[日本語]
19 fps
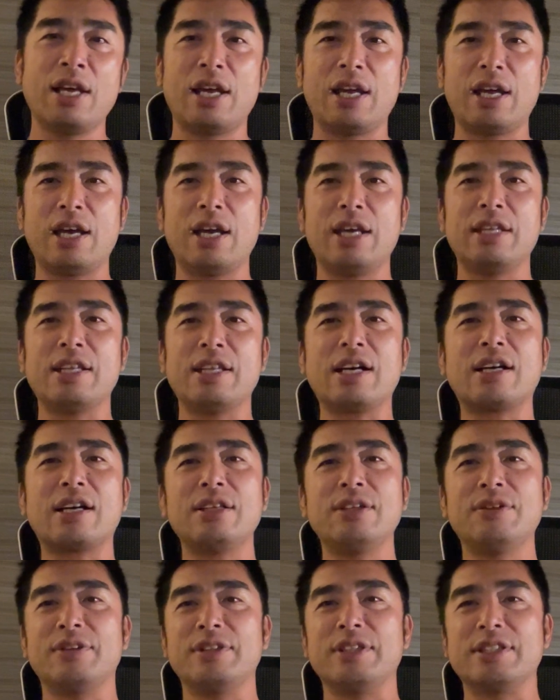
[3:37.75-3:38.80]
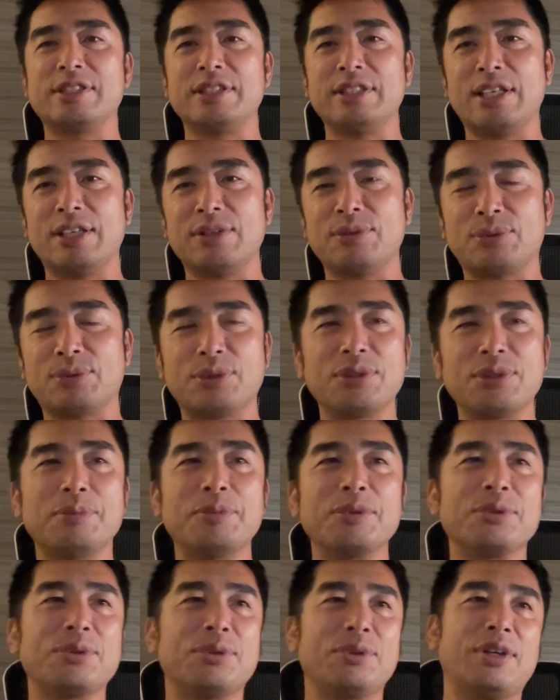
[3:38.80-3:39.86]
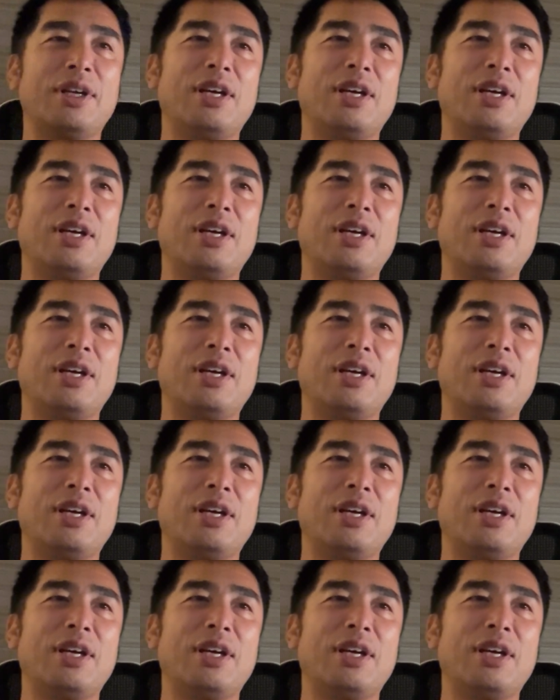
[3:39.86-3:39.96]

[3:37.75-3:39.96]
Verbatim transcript: えー、中にはですねあの子どもの、